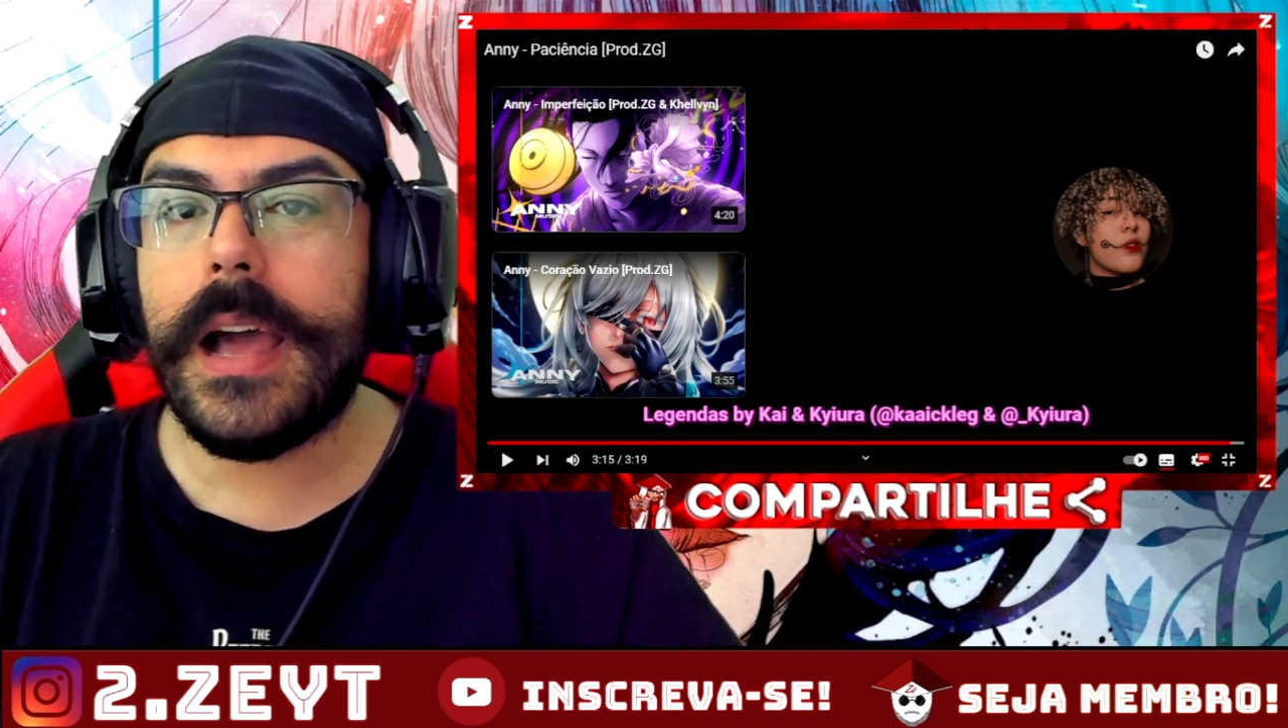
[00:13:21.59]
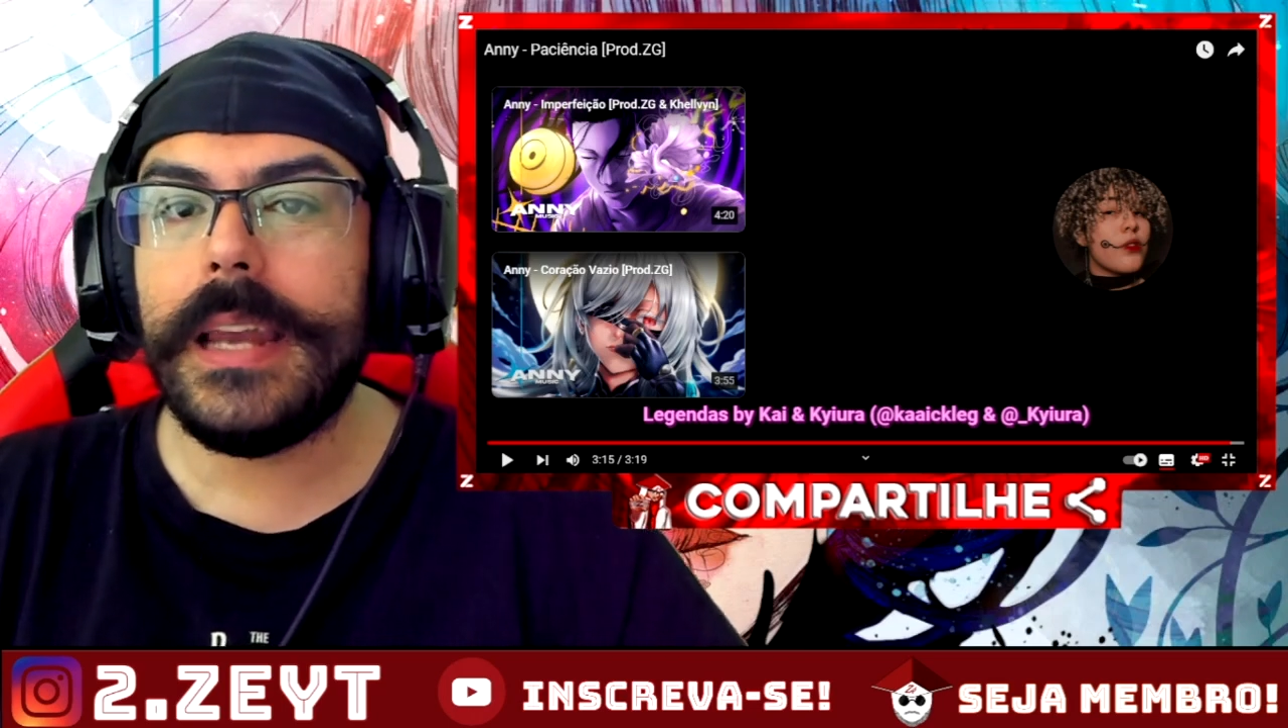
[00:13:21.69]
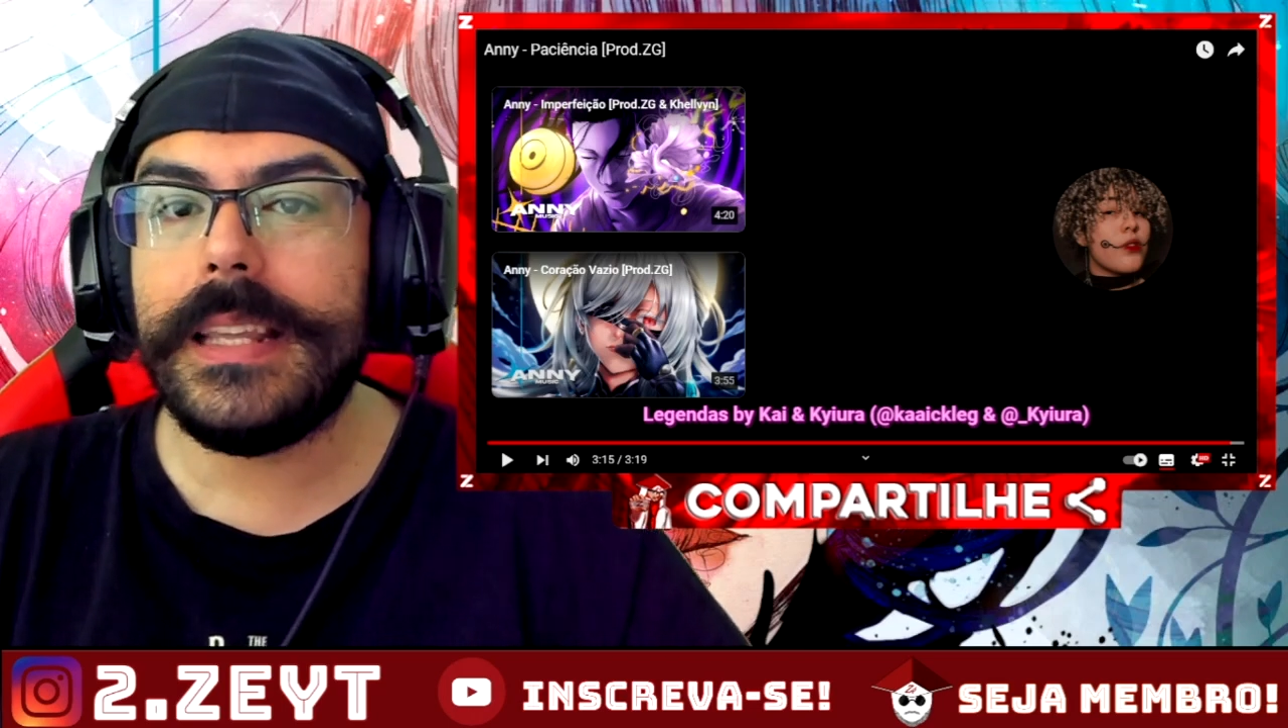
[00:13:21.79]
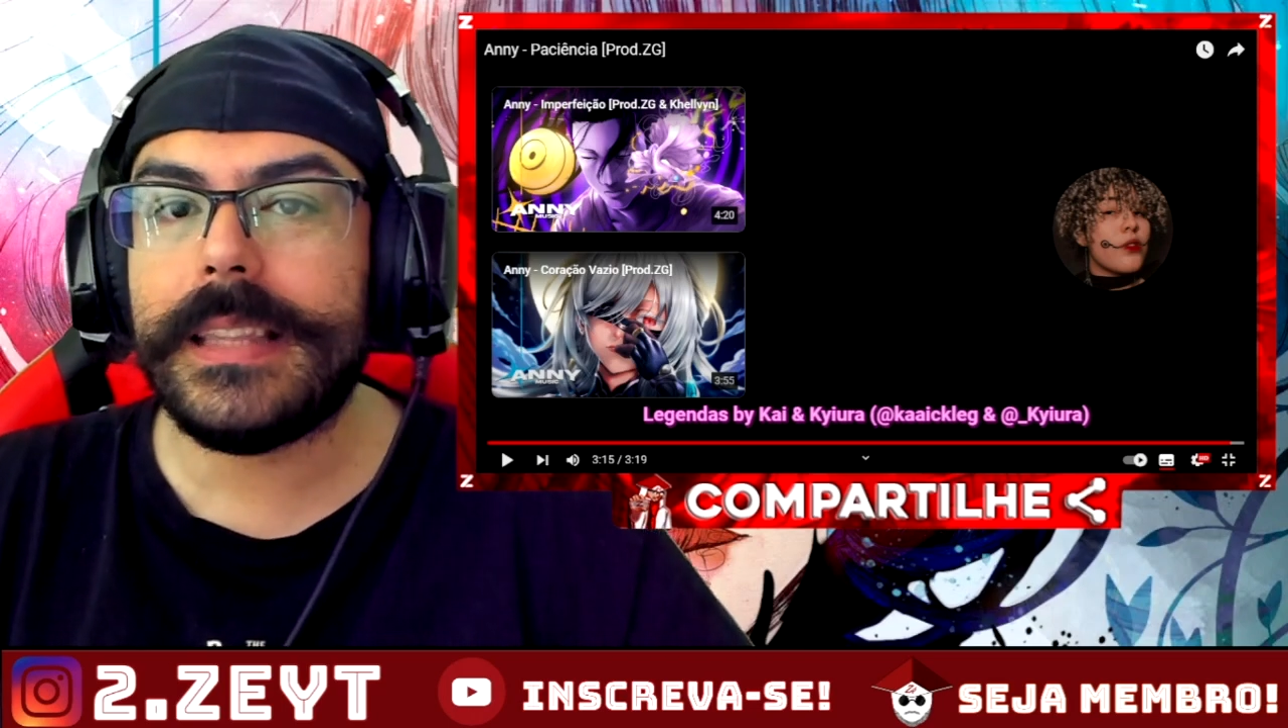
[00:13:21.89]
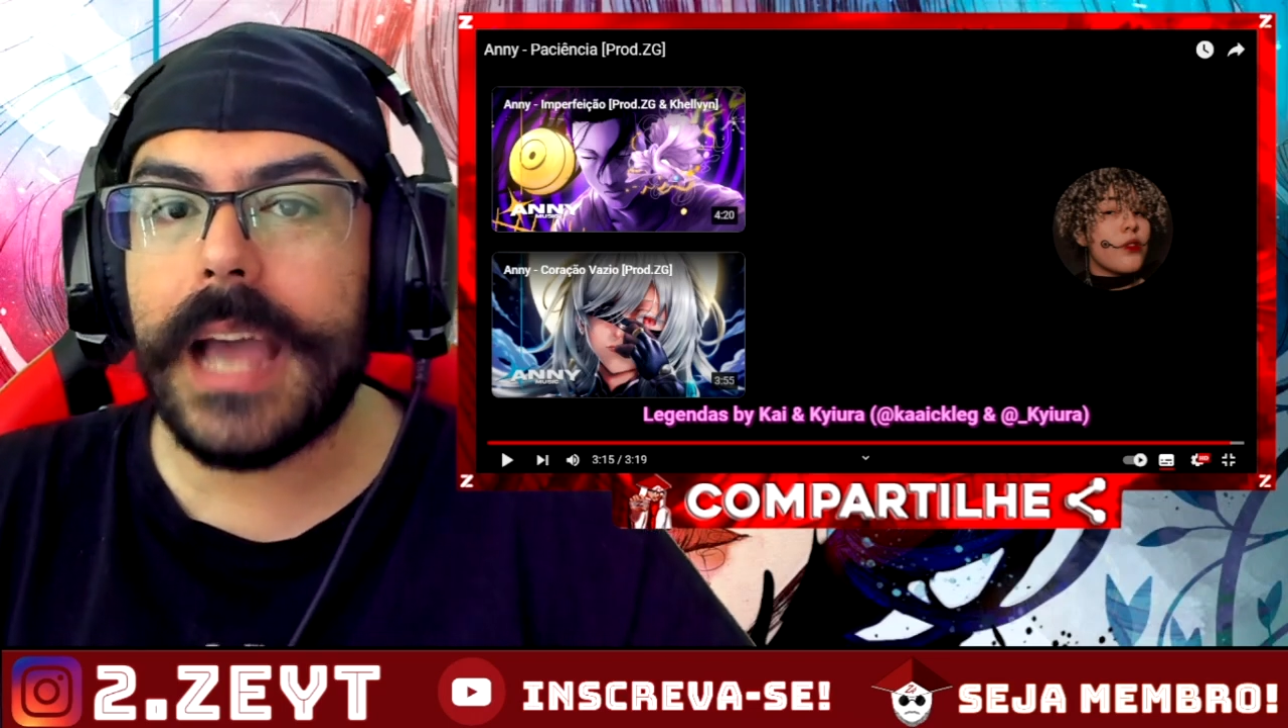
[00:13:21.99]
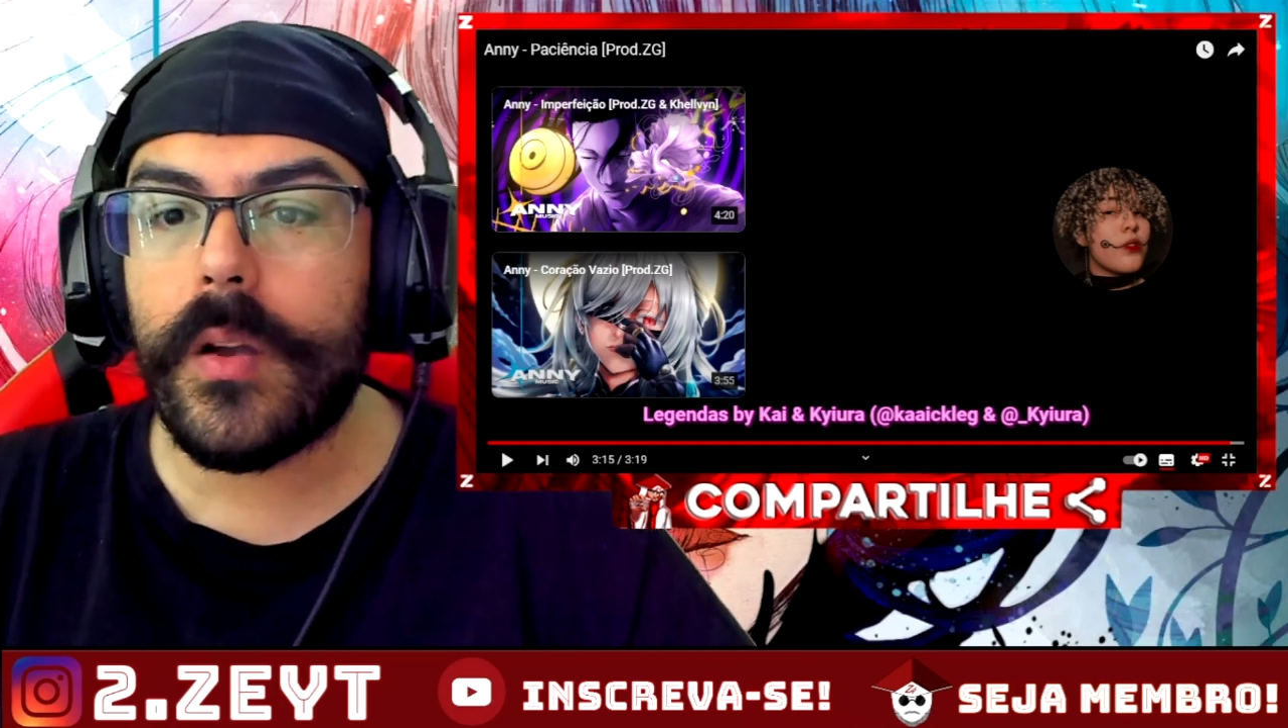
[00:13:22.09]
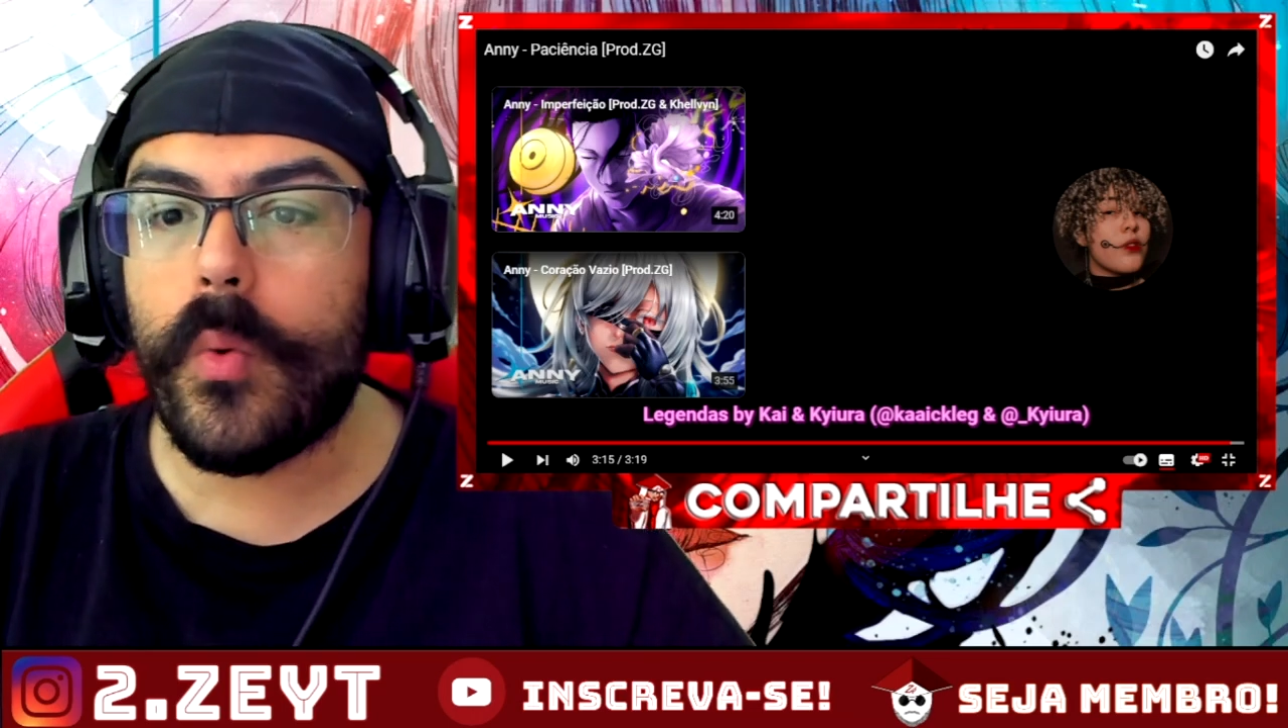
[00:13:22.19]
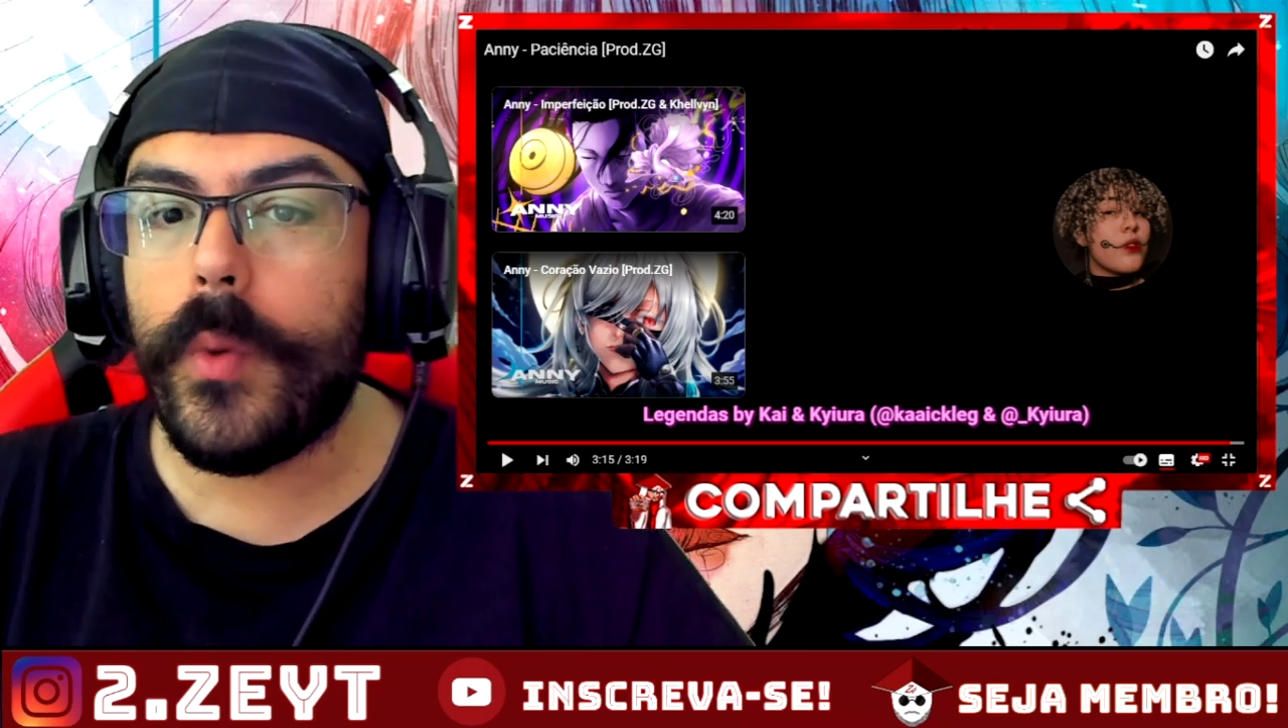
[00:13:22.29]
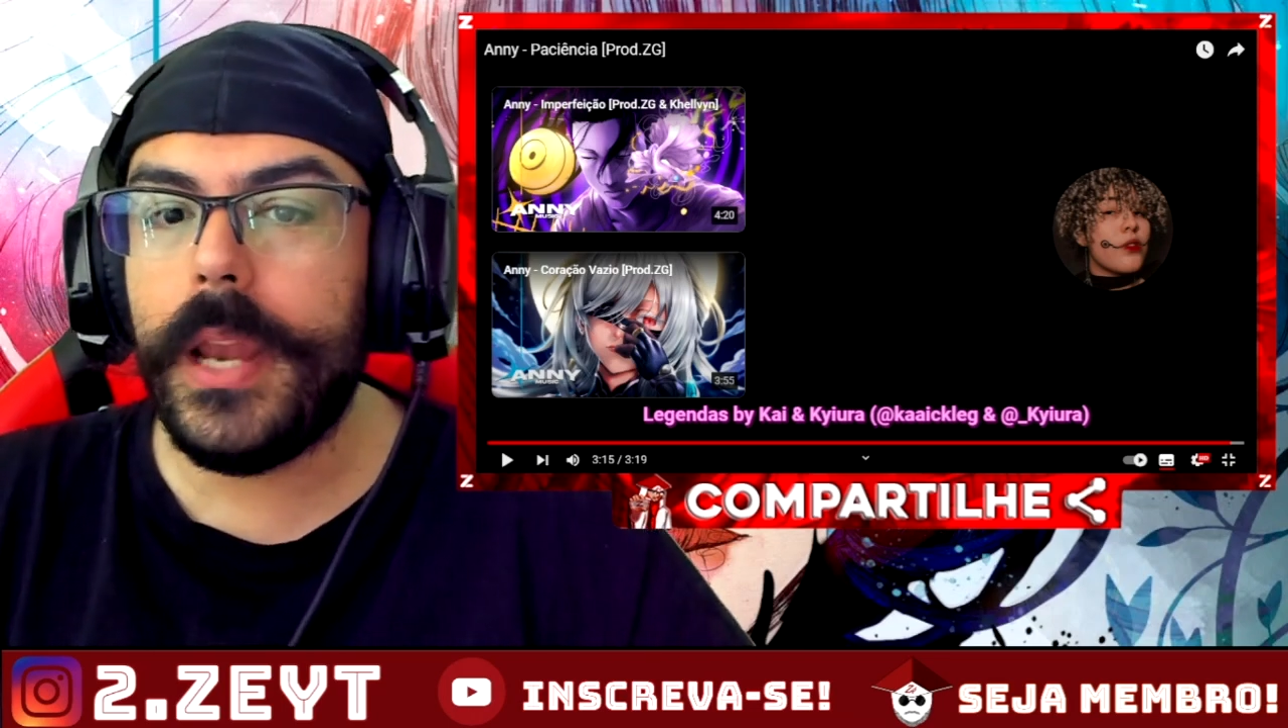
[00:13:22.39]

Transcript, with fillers: a lidar com